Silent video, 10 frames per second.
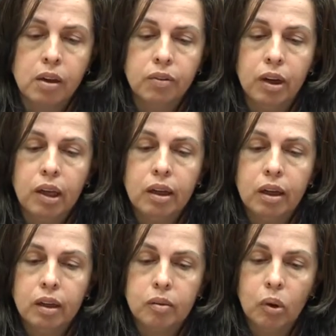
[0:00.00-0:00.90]

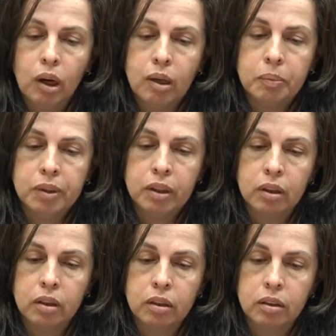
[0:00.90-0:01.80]
فهلا
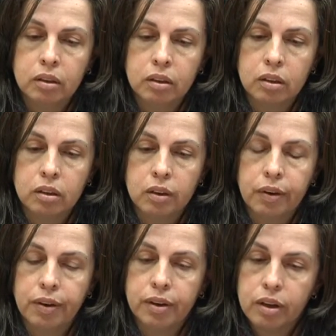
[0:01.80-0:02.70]
المحامي
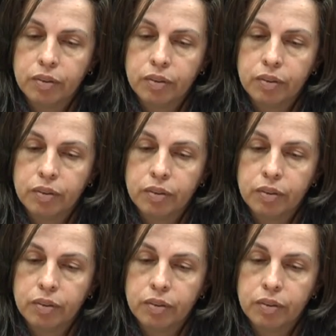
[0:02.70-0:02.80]
آه،